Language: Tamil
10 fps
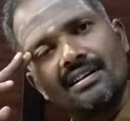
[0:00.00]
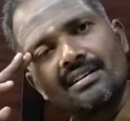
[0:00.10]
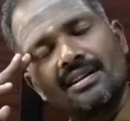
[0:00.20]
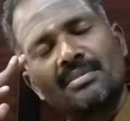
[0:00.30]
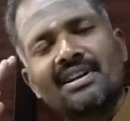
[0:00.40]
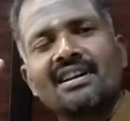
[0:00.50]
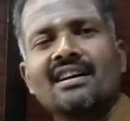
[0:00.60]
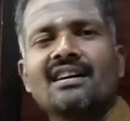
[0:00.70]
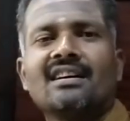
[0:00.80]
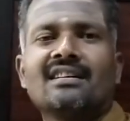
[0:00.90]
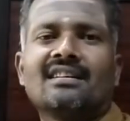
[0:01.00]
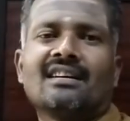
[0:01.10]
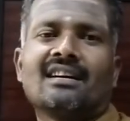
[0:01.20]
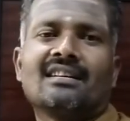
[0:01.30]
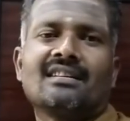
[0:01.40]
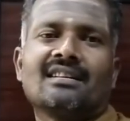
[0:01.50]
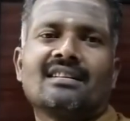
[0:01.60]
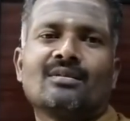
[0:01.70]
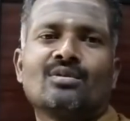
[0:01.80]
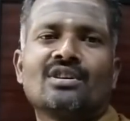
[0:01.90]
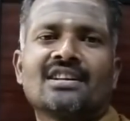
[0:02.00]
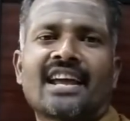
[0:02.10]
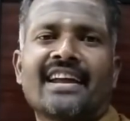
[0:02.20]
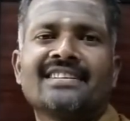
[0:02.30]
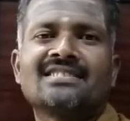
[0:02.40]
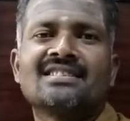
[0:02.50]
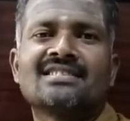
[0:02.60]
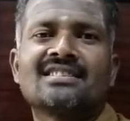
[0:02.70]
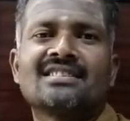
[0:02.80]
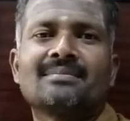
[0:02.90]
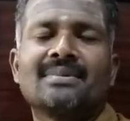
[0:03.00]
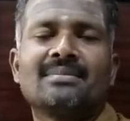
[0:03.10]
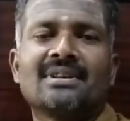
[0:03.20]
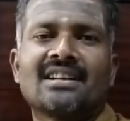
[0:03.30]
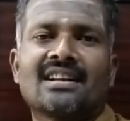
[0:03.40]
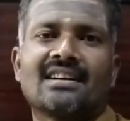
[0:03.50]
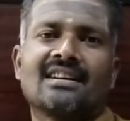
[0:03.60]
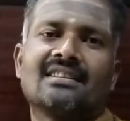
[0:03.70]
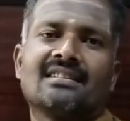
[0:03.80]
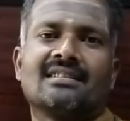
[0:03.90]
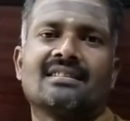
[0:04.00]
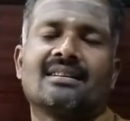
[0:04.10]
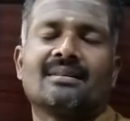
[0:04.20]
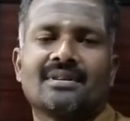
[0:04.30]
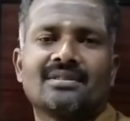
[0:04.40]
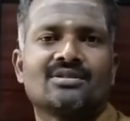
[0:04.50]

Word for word: நண்பர்களெலாம் ஒரு டயட் சிஸ்டத்தை பின்பற்றுறாங்க அப்படின்னு